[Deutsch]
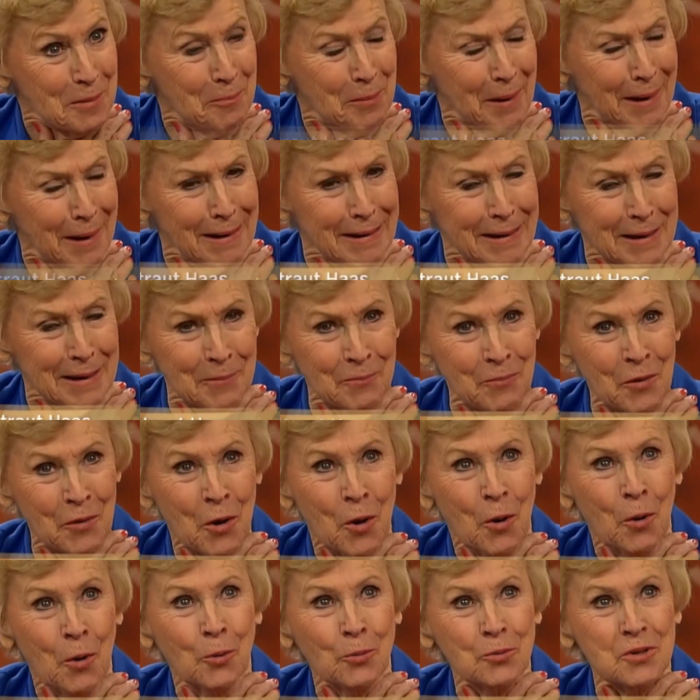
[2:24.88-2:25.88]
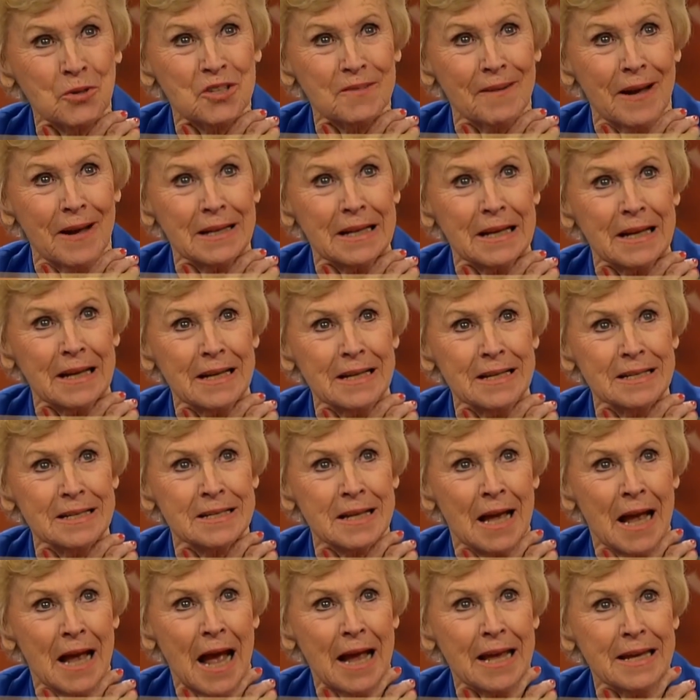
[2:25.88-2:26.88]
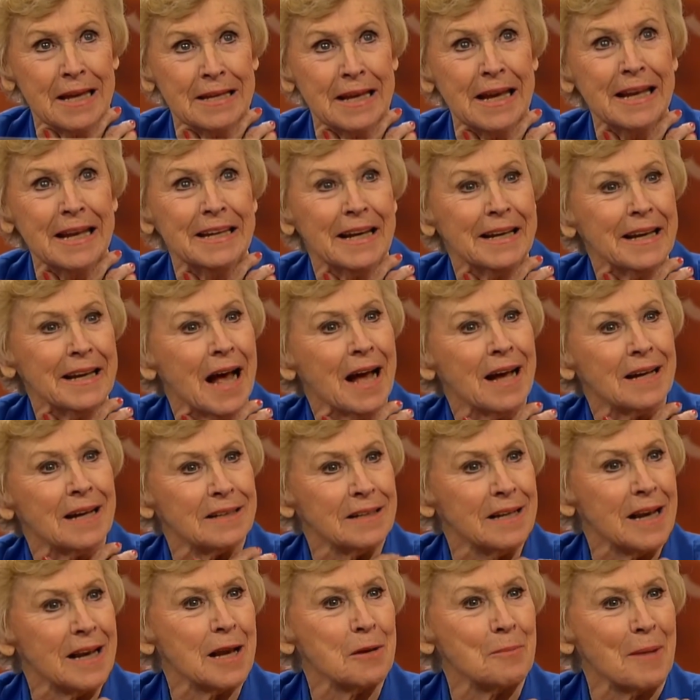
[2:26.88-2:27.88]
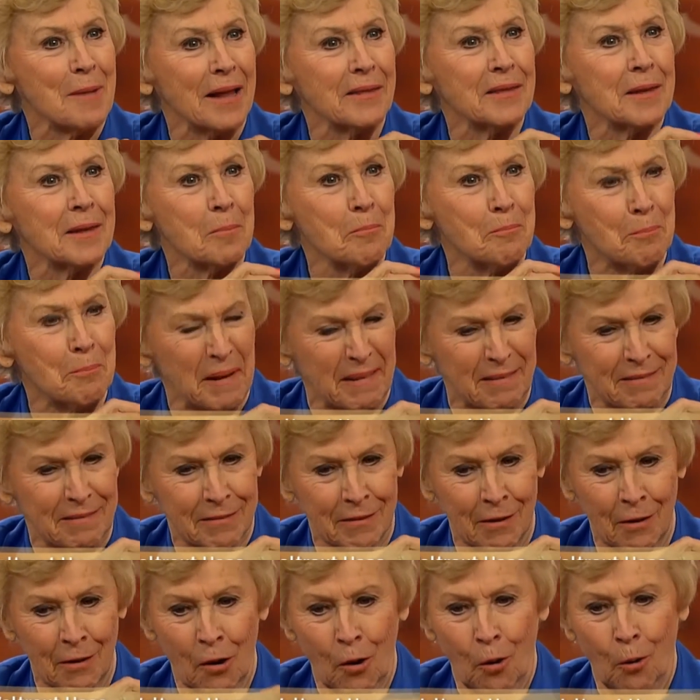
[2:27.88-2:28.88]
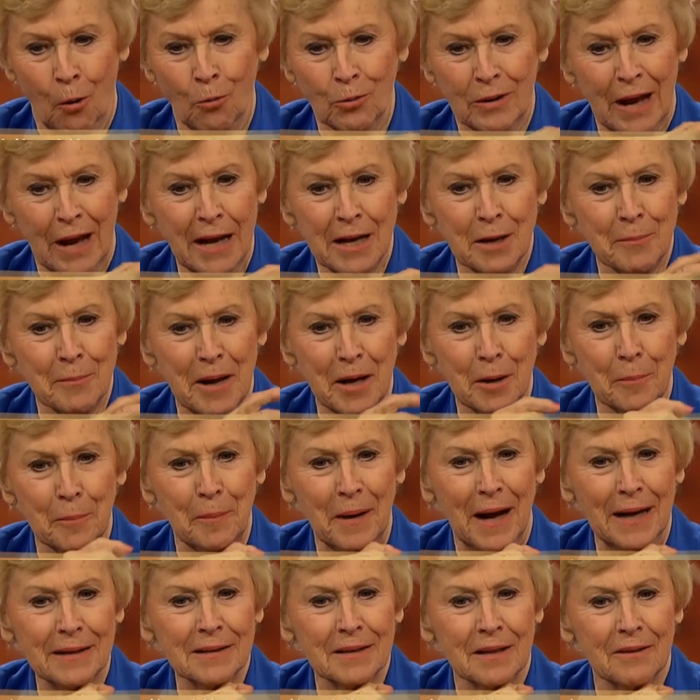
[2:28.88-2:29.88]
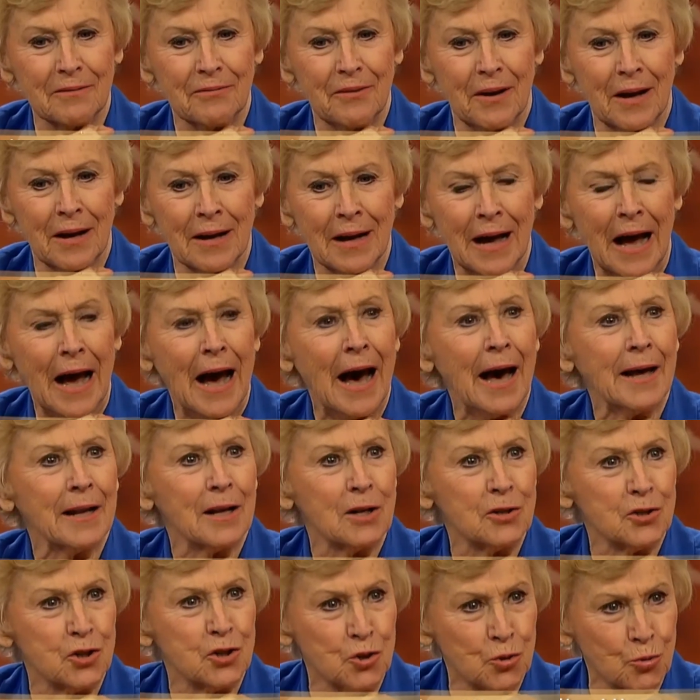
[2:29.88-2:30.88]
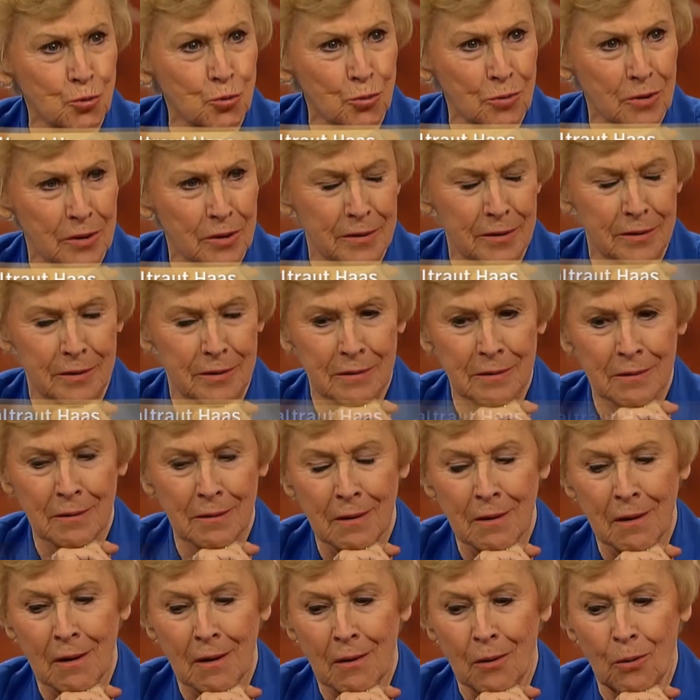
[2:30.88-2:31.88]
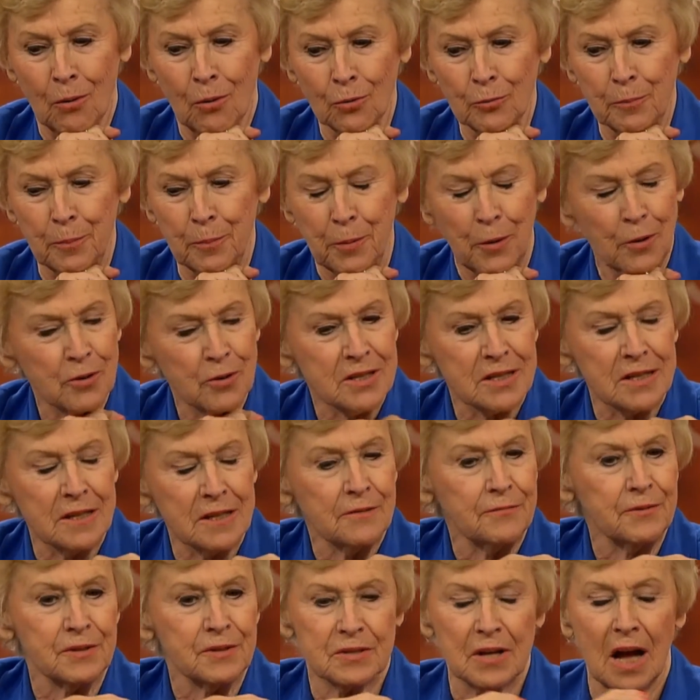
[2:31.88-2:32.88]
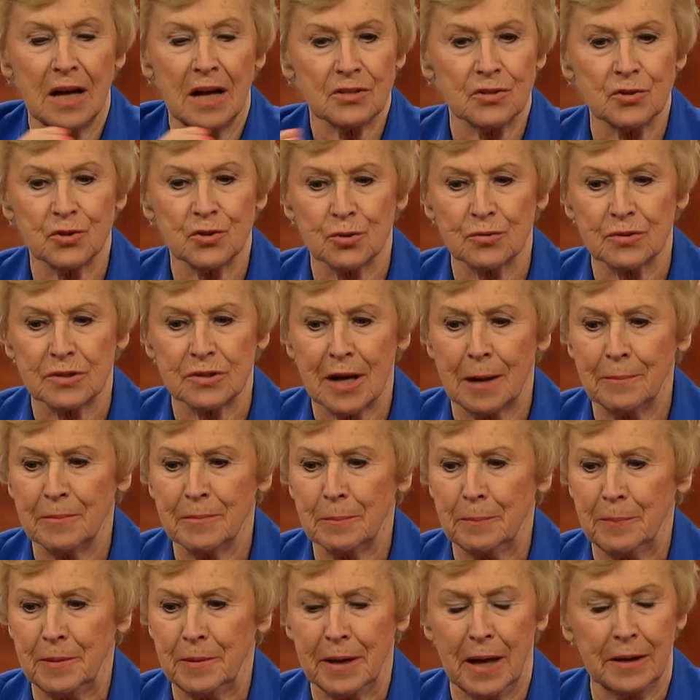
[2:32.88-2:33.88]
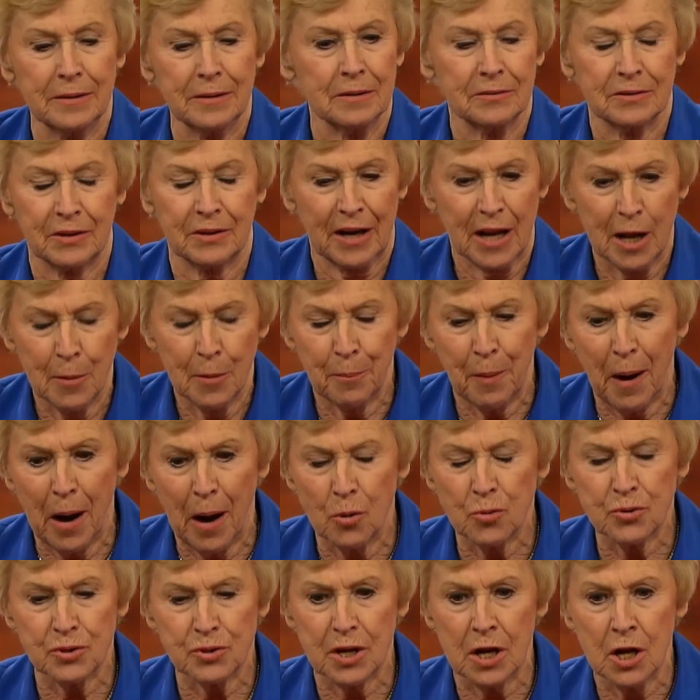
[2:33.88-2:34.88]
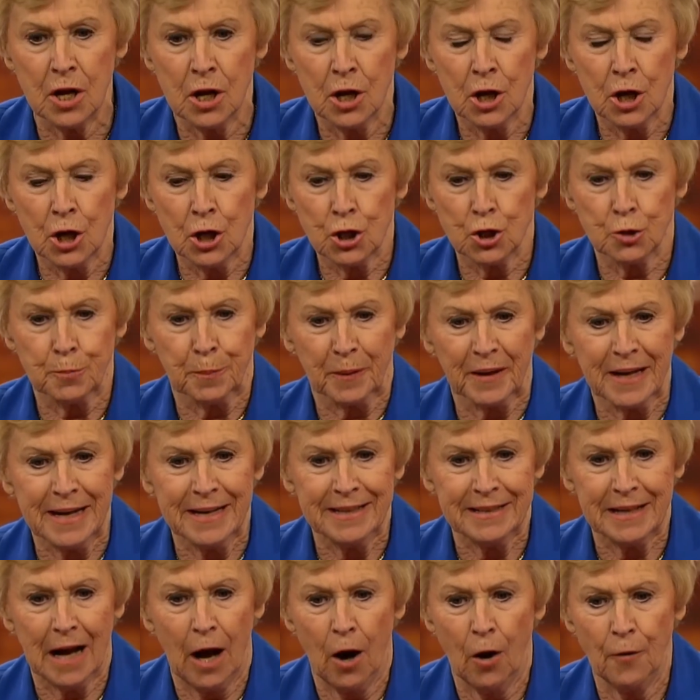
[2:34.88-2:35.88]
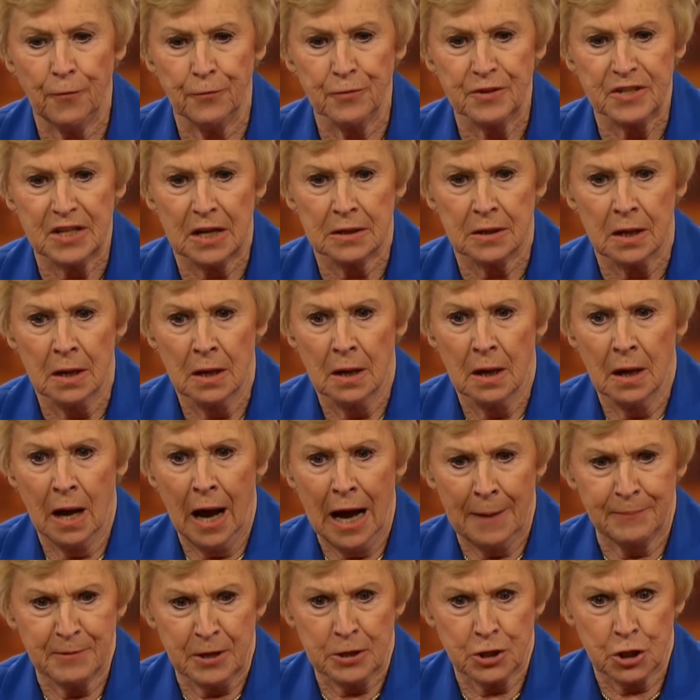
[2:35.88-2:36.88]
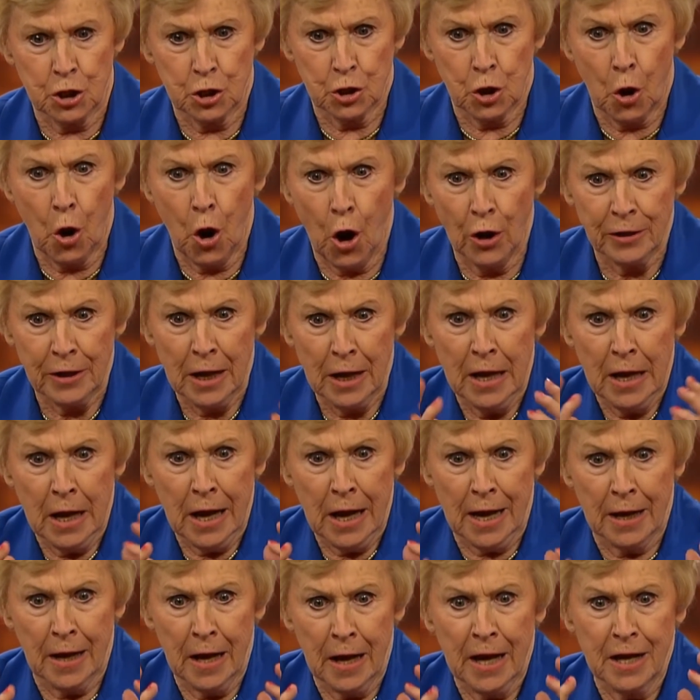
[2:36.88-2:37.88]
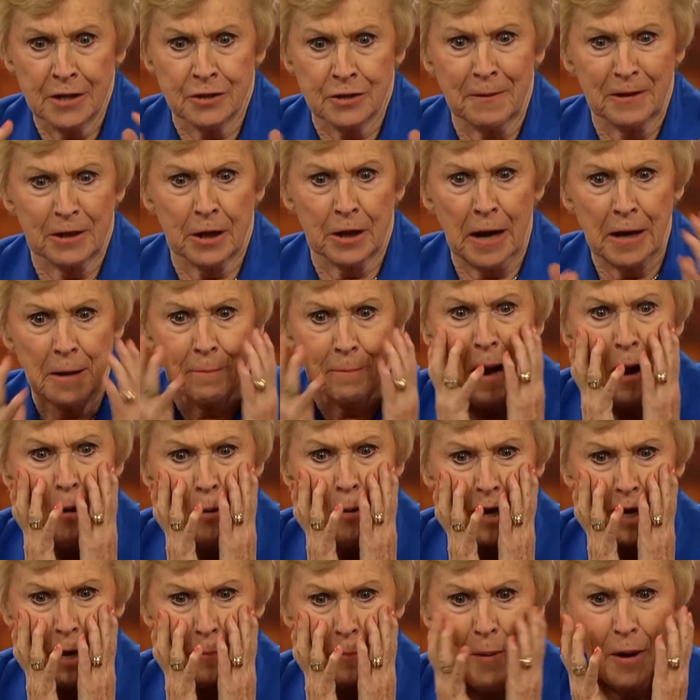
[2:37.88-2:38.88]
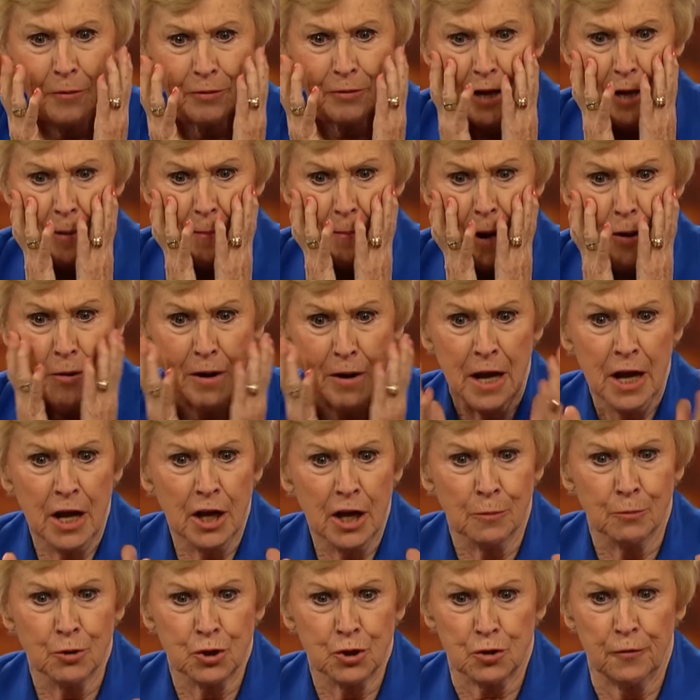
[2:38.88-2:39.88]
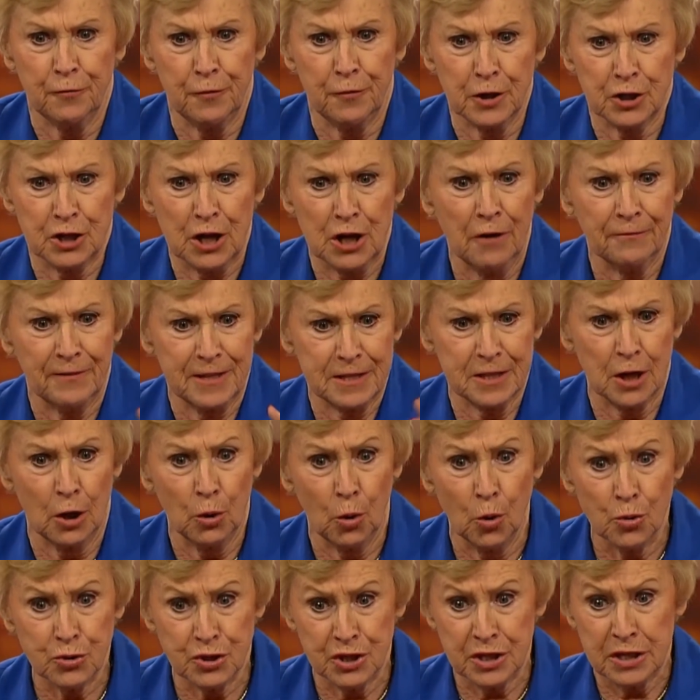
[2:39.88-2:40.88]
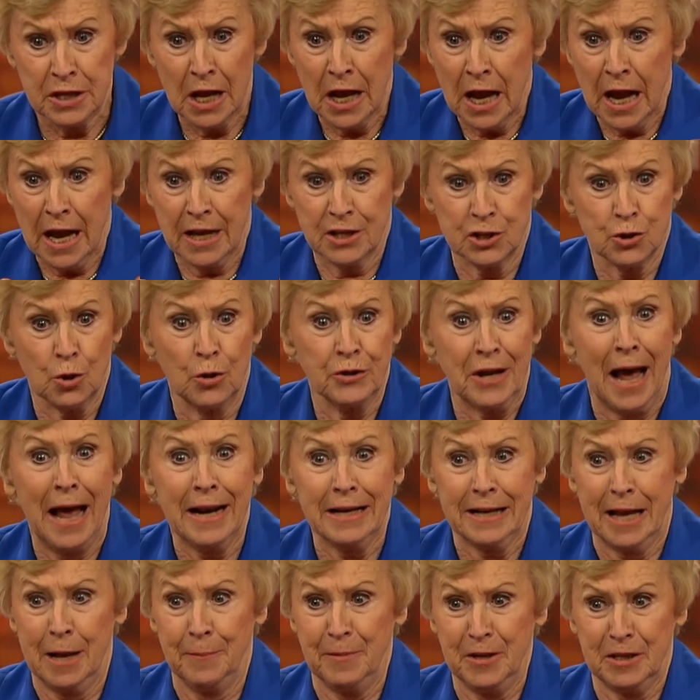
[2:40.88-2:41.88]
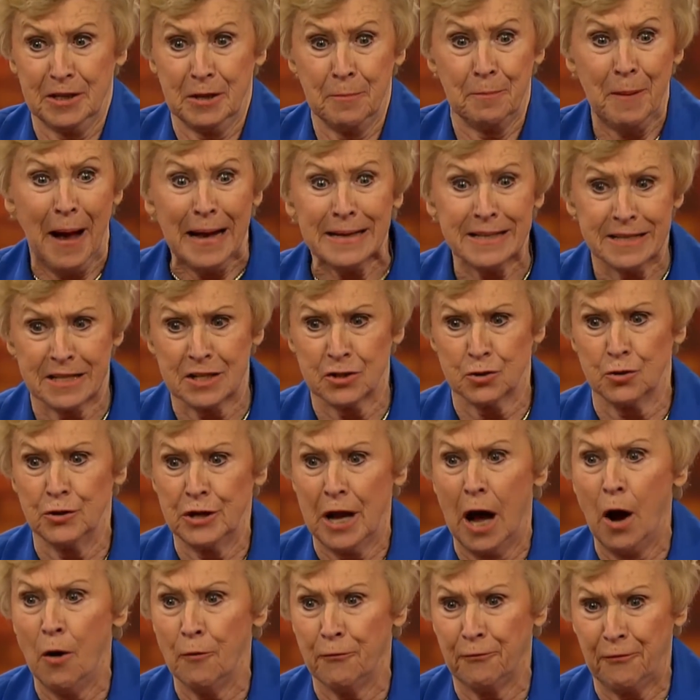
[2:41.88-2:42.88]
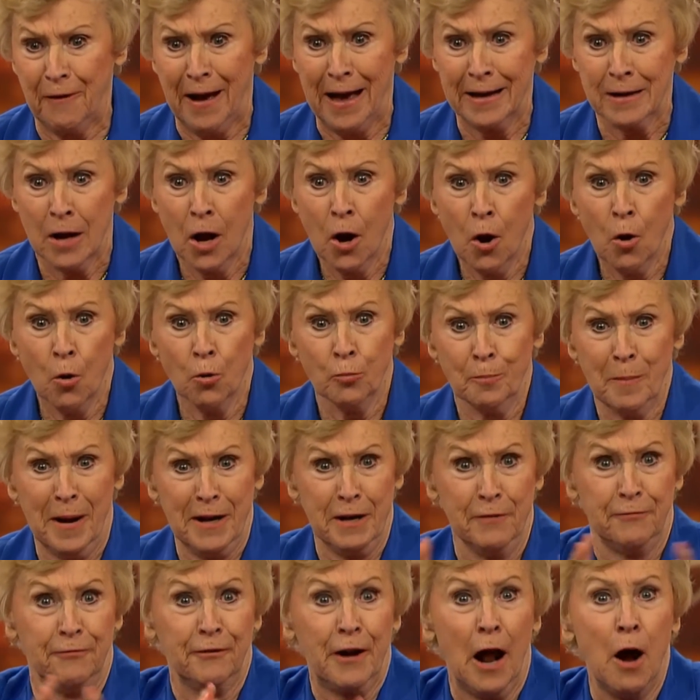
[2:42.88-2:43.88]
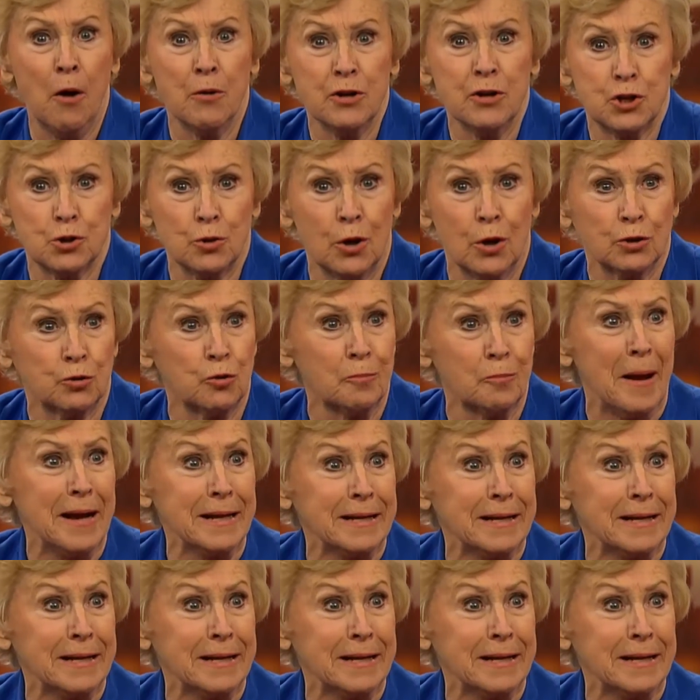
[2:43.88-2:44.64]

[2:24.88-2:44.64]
Berlin. Und zwar, der hieß Jede Nacht in einem anderen Bett. Und einer meiner Partner war Harald Junke. Mhm. Und plötzlich, wir saßen zusammen in einer Drehpause, springt er auf und sagt, hast du es gehört? Äh, es wird gerne eine Mauer gebaut, eine Mauer. Ich muss sofort schauen, was da los ist. Es sollen angeblich, die Panzer sollen auffahren und meine Frau ist dort und mein